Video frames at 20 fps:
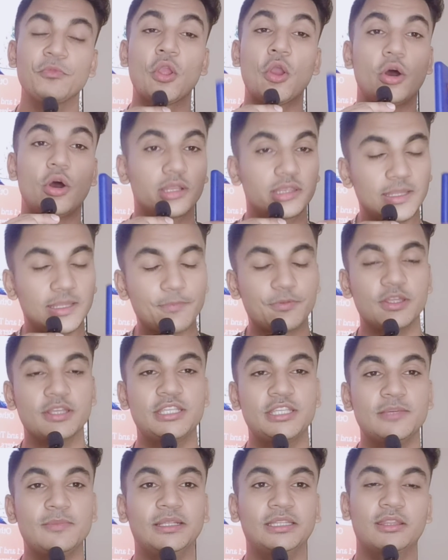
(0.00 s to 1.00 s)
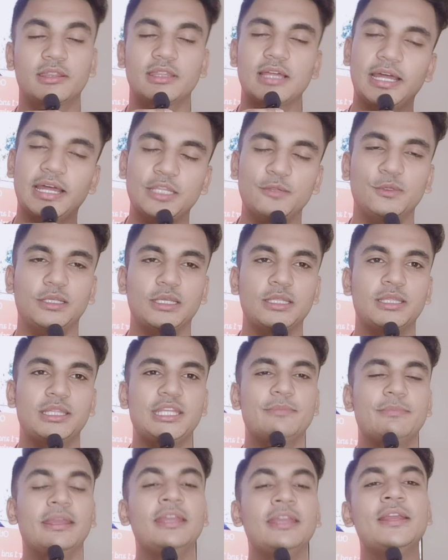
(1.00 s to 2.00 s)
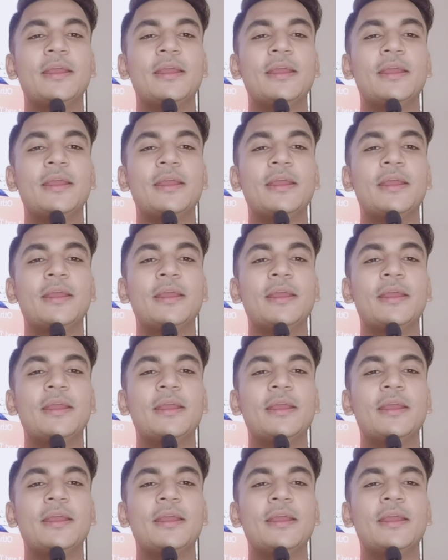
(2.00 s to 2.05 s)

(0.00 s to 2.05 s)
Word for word: और सबसे अच्छी बात सारी वैकेंसी में